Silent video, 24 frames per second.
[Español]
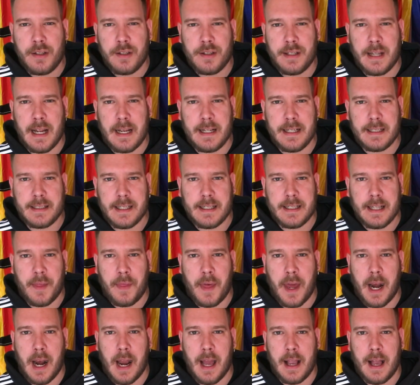salisteis a
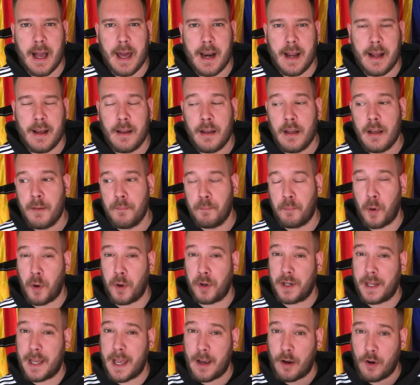dar la cara.
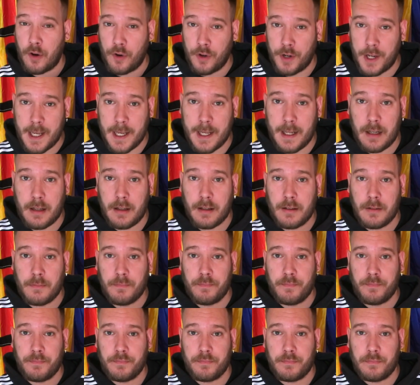Porque con él,
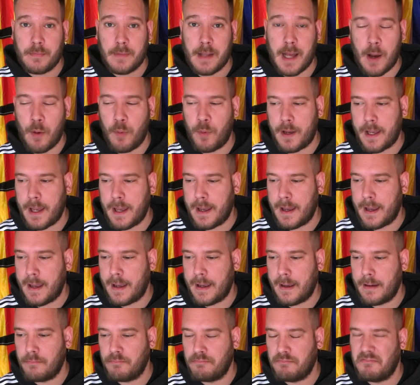
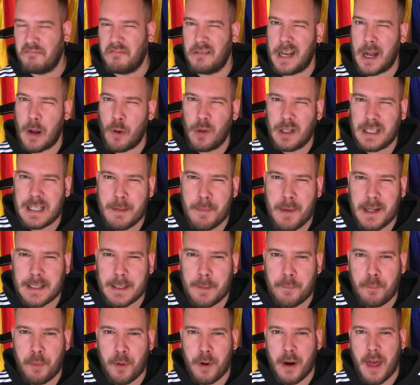aunque la última
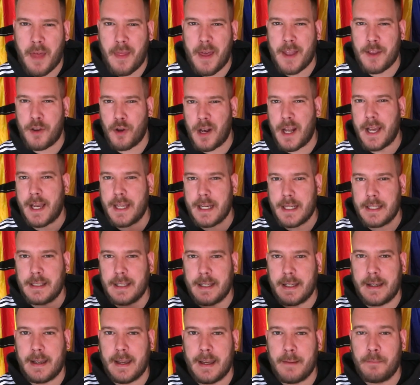temporada yo le
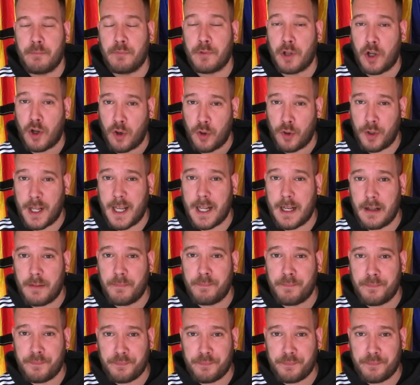critiqué, con él